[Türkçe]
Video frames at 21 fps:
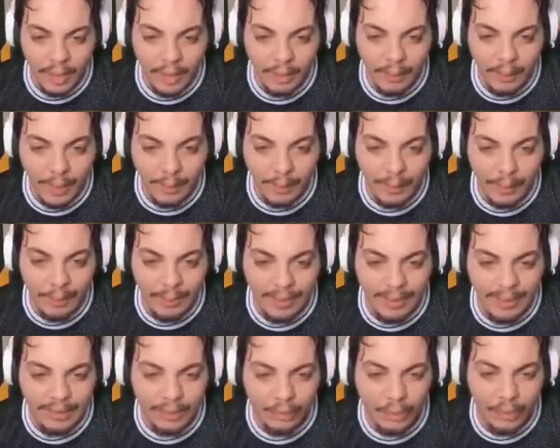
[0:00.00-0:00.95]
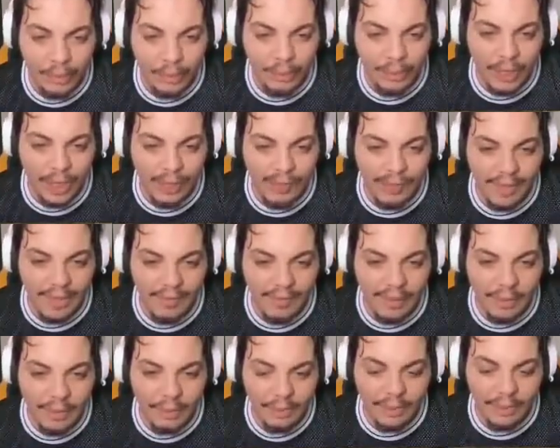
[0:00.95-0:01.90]
Aha bak bak bak nasıl koşuyor
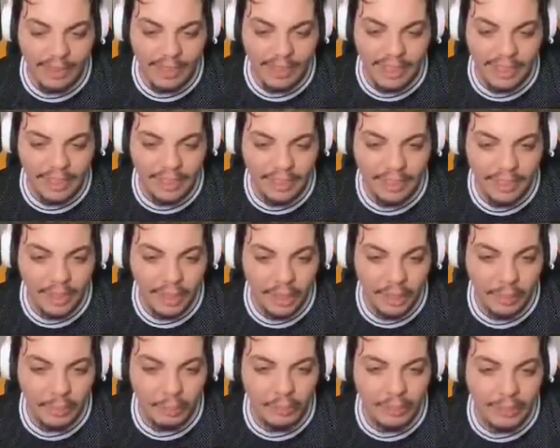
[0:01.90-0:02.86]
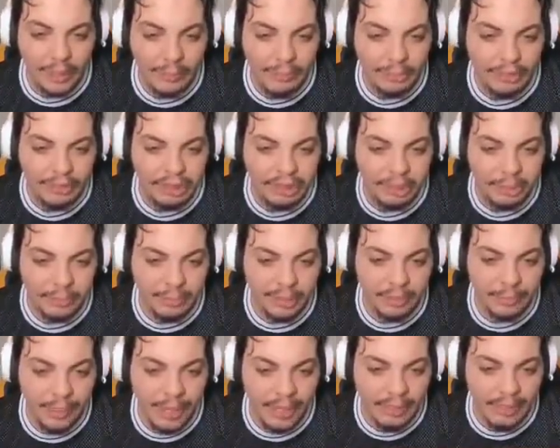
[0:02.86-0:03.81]
avel avel ortalık. Yetin loot'tan bir şey
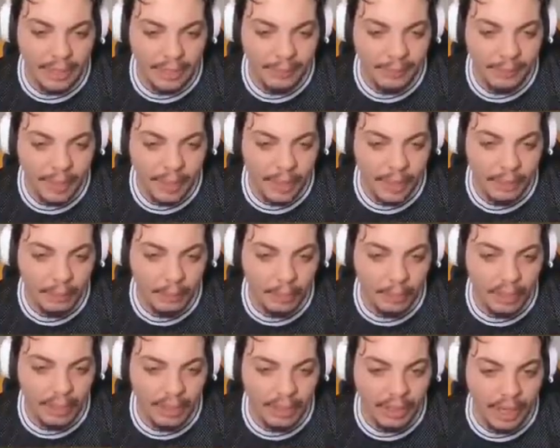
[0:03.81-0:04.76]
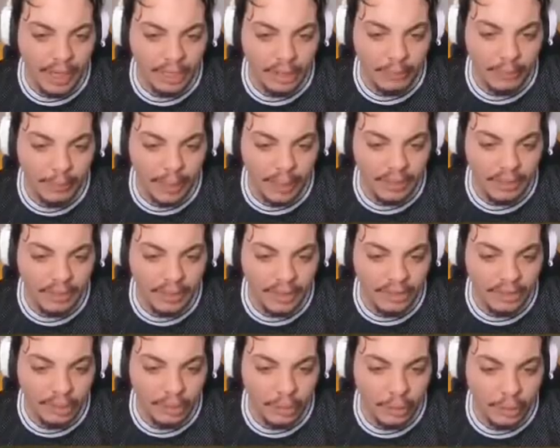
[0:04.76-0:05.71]
çıkmadı. Bazen böyle kask
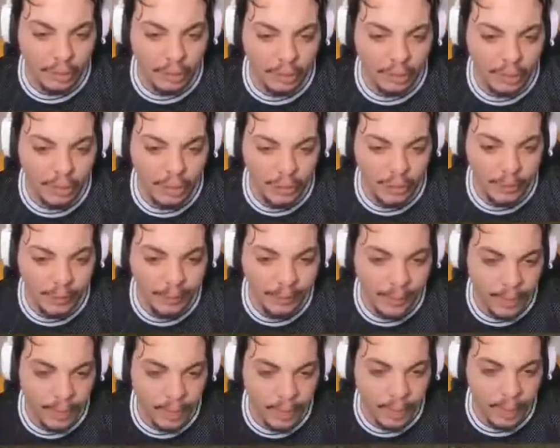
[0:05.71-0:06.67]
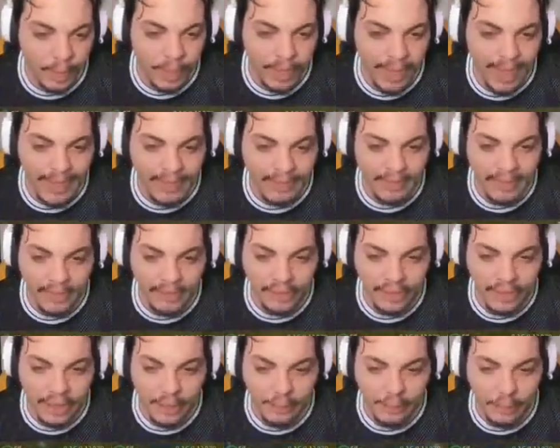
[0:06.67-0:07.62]
mask da çıkıyor çünkü. Her
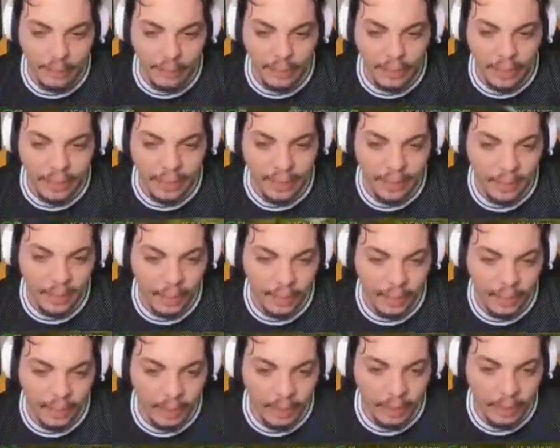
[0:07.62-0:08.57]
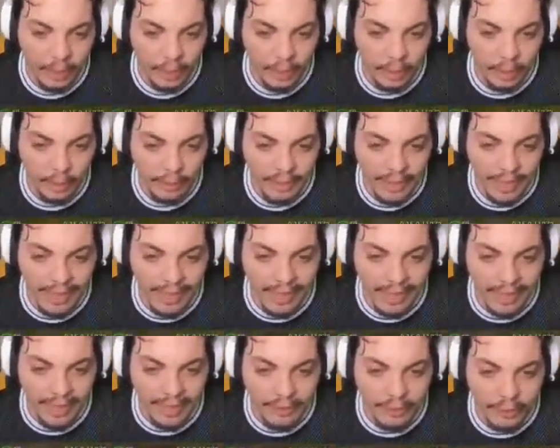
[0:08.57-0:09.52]
şey çıkabiliyor da.
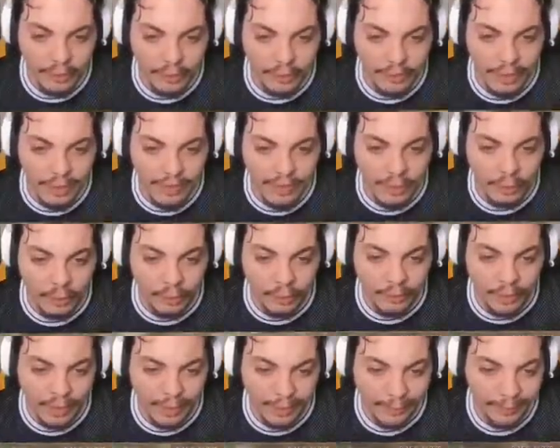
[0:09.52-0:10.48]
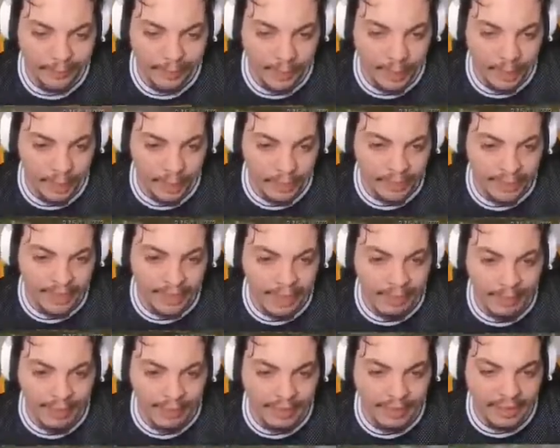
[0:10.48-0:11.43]
Nereye kaçıyorsun? Sende loot var.
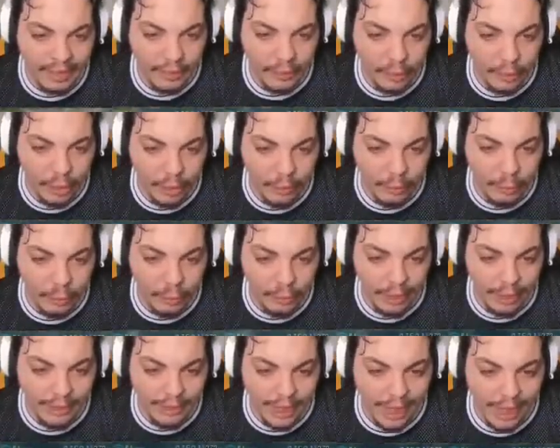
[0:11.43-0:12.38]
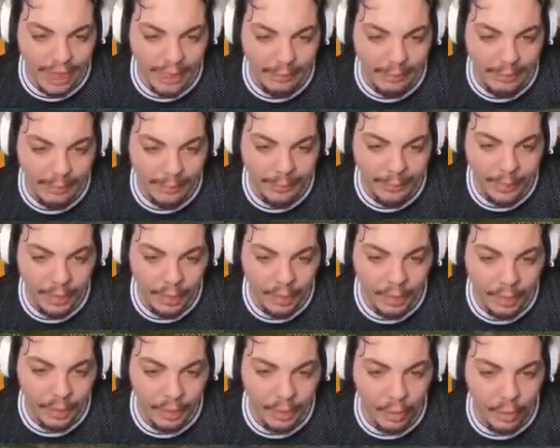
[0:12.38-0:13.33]
Ne varsa istiyorum. Lootuna talibim.
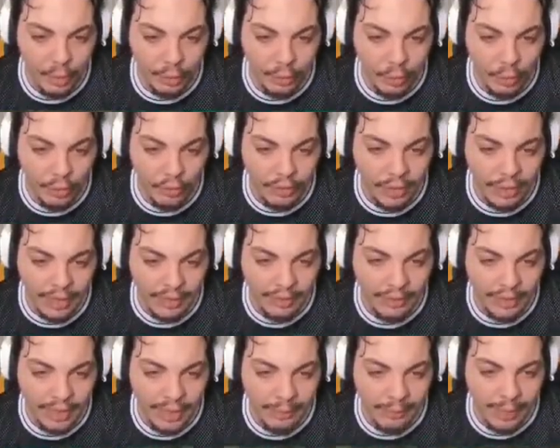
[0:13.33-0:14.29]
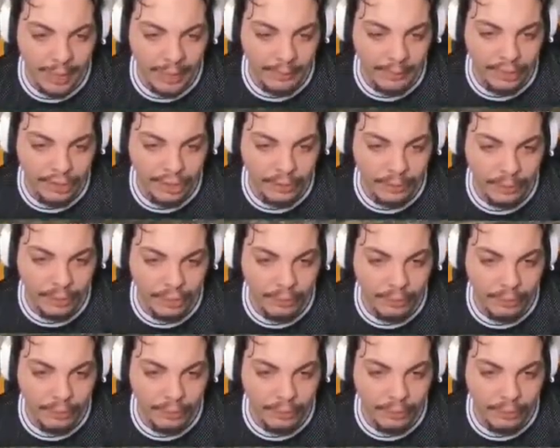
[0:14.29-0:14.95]
O 90'ar tane mermi